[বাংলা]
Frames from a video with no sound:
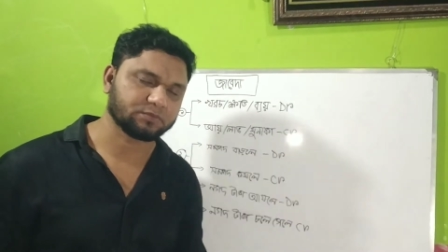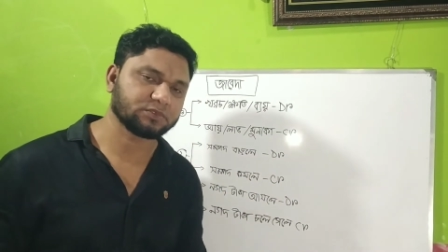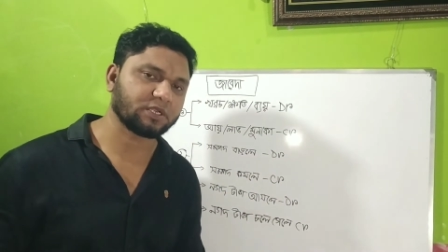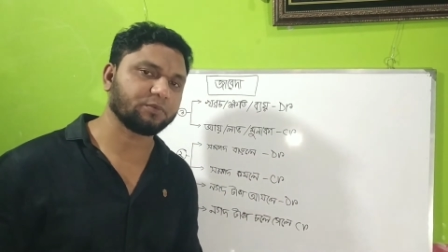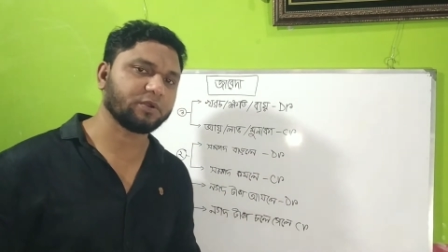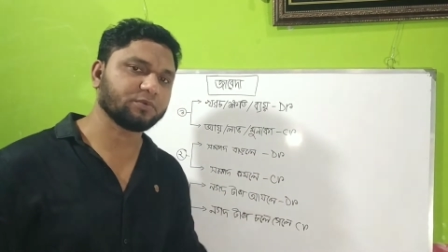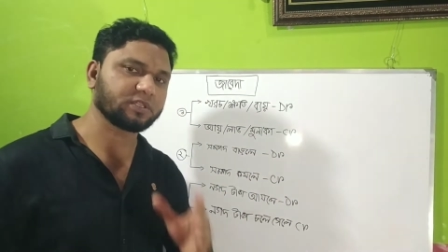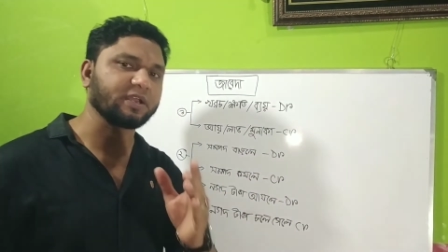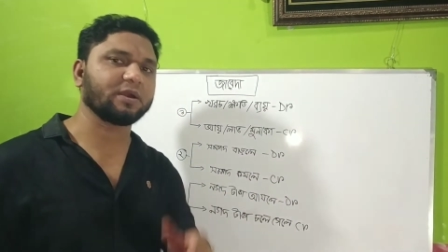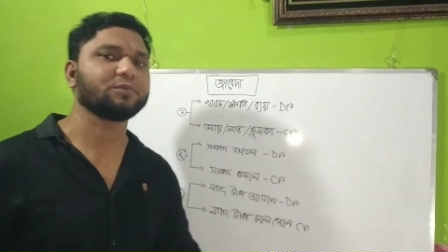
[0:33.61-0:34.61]
যাব এবং
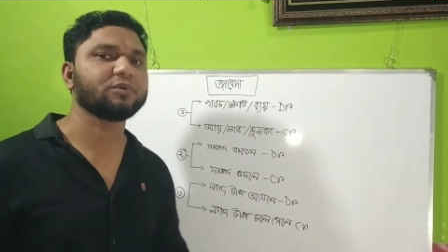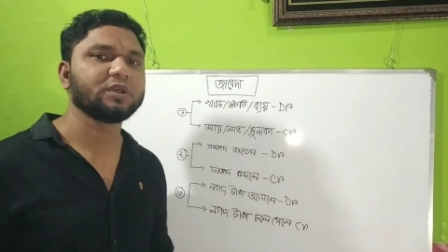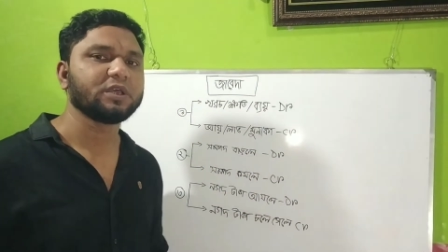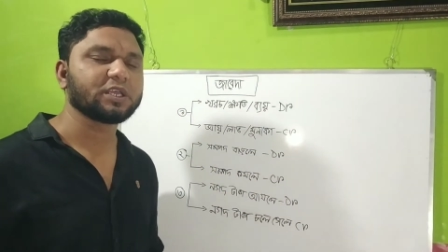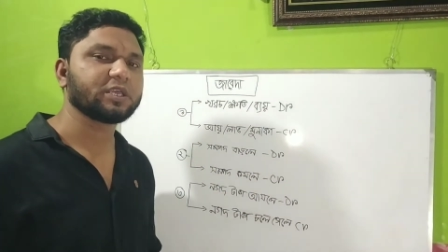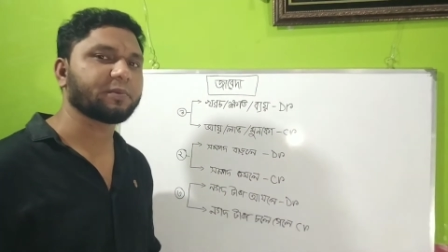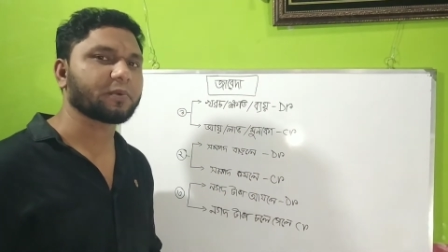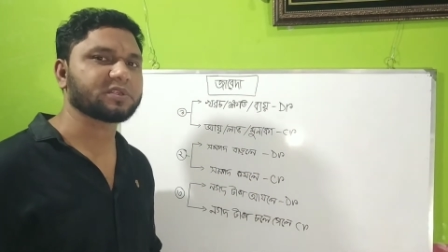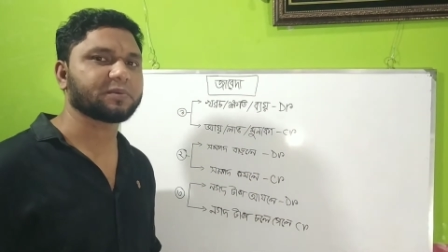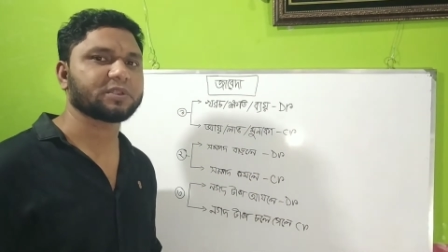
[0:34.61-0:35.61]
দেখাবো কিভাবে
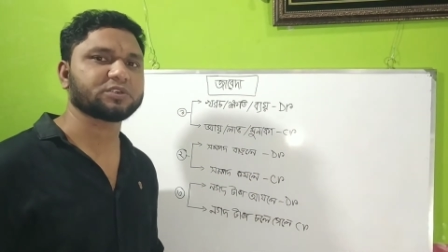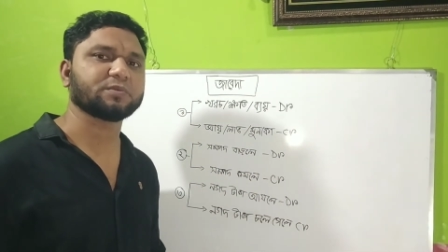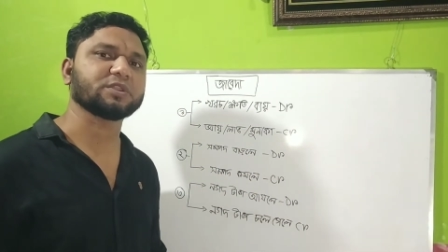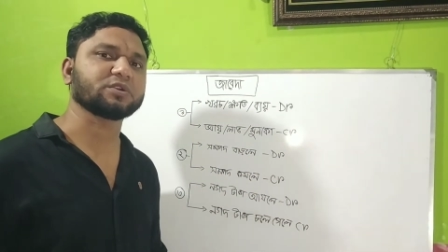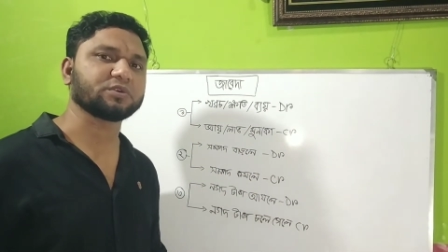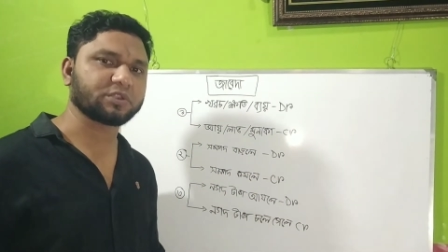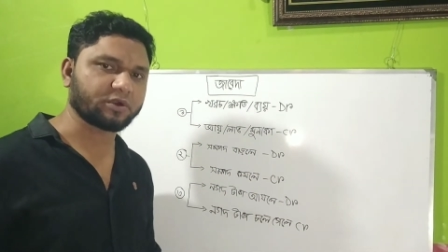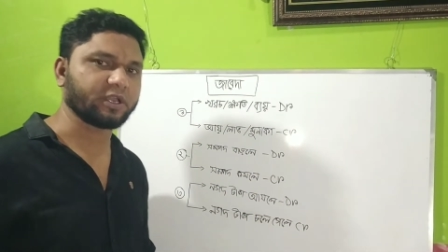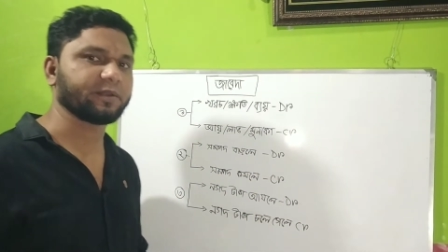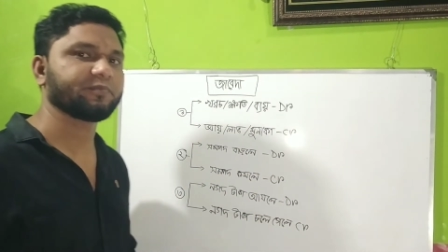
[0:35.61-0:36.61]
জাবেদার সমাধান করতে
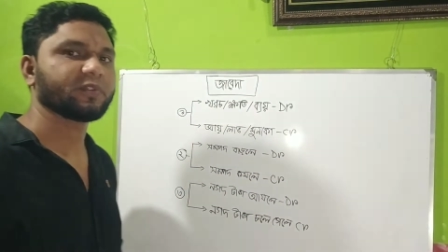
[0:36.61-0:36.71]
হয়